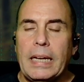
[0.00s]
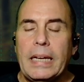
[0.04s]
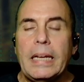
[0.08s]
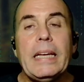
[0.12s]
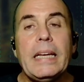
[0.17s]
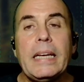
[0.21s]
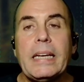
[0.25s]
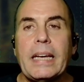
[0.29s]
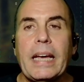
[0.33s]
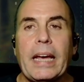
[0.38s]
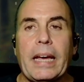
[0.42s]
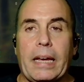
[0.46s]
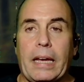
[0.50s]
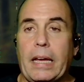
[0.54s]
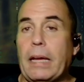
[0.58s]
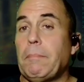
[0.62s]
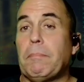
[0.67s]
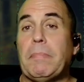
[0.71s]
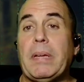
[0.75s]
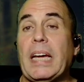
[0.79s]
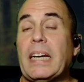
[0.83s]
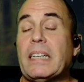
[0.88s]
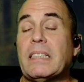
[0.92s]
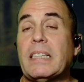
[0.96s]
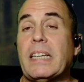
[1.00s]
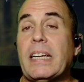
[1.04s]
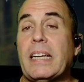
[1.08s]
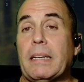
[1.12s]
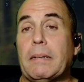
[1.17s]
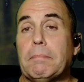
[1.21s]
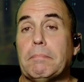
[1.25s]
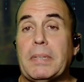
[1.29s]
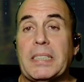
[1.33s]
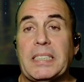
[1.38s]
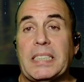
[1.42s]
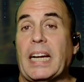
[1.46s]
y que
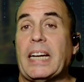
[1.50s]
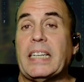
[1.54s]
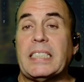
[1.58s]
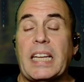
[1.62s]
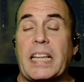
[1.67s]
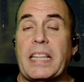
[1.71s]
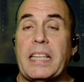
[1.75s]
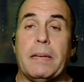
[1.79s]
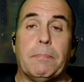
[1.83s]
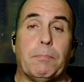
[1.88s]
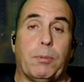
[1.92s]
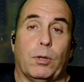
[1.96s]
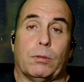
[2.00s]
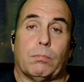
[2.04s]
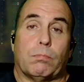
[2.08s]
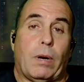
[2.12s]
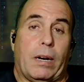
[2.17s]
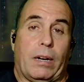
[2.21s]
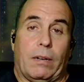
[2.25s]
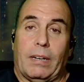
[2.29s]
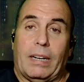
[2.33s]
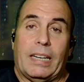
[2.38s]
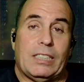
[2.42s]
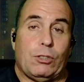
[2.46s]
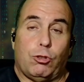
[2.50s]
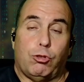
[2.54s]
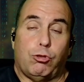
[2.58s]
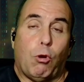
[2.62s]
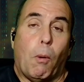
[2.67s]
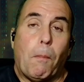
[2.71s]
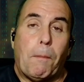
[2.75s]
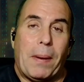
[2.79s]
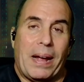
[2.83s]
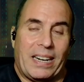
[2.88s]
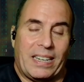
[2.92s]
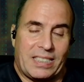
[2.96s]
enviarte mensajes allí, pues bueno, es
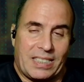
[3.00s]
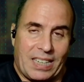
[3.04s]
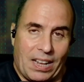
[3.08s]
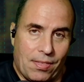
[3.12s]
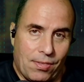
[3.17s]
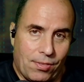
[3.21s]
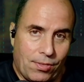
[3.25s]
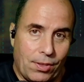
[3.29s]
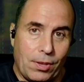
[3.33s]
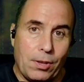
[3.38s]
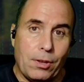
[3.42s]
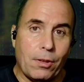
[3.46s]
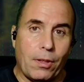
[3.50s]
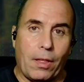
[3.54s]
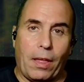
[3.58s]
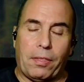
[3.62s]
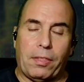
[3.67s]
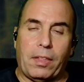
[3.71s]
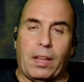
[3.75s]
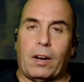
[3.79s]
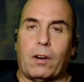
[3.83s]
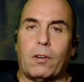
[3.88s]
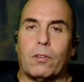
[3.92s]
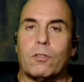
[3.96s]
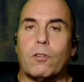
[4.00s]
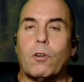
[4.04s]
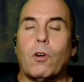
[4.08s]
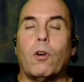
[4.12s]
súper sencillo de hacerlo.